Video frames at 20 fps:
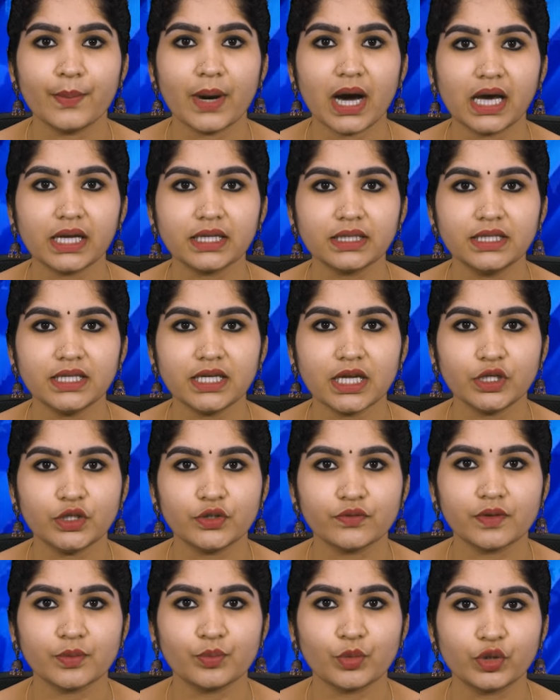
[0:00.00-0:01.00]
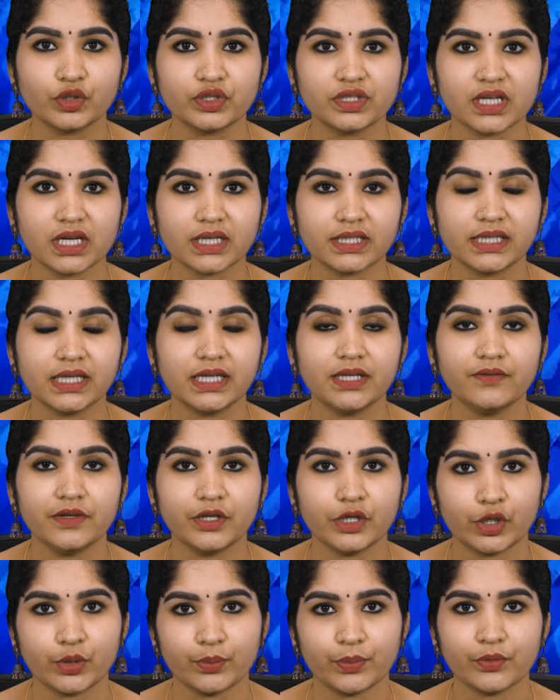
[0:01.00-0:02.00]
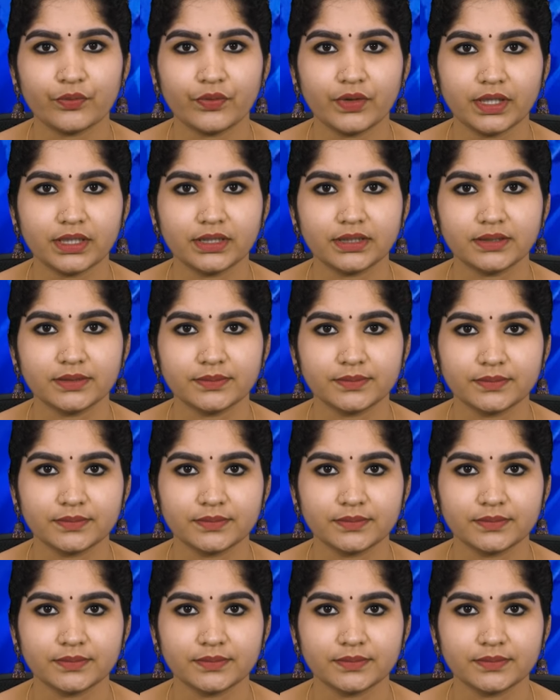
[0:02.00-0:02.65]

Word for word: பாரதிய யுவ மோர்ச்சா கேள்வி எழுப்பியுள்ளது